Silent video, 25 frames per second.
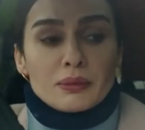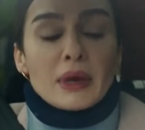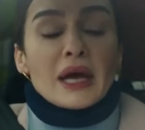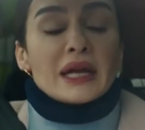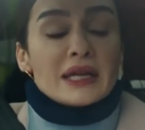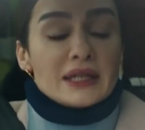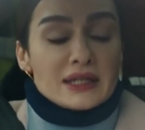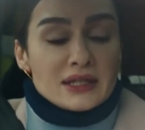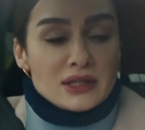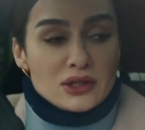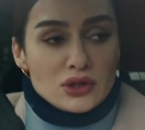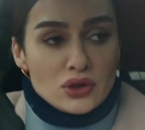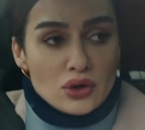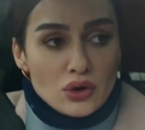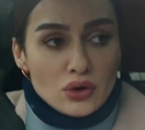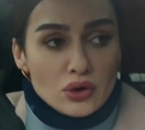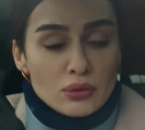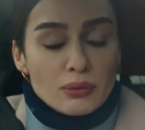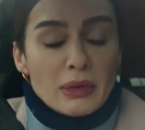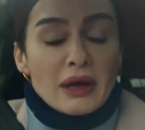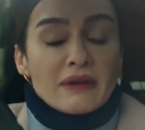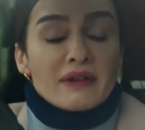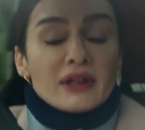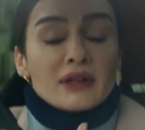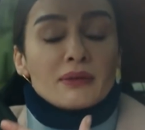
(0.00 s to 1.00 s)
Ben
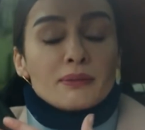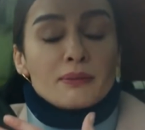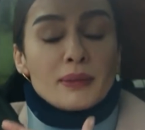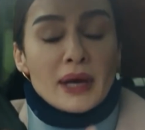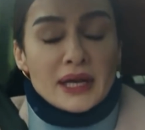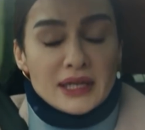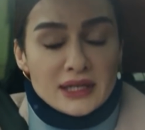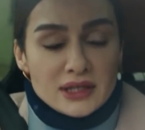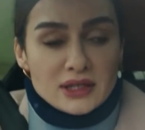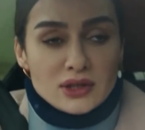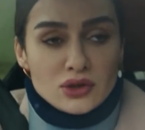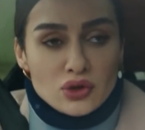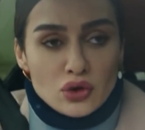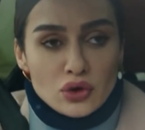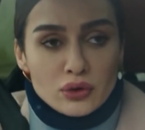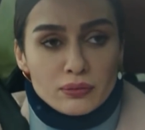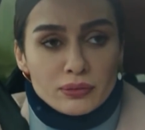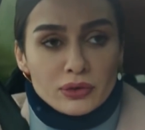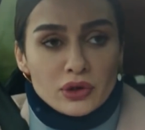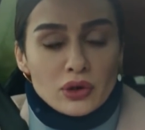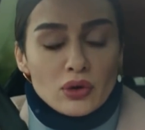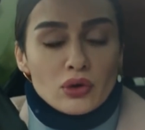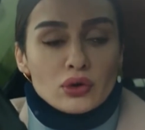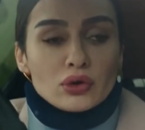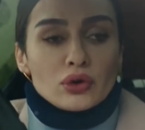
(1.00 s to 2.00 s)
istiyorum, evet ben
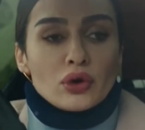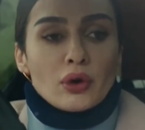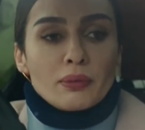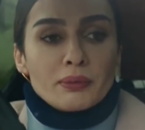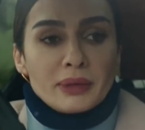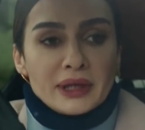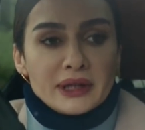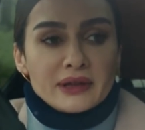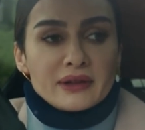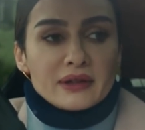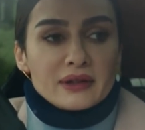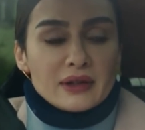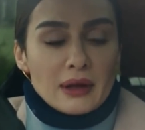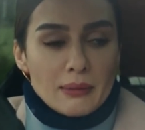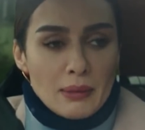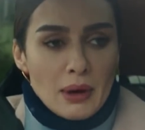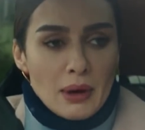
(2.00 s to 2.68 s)
istiyorum diye oluyor. Bitti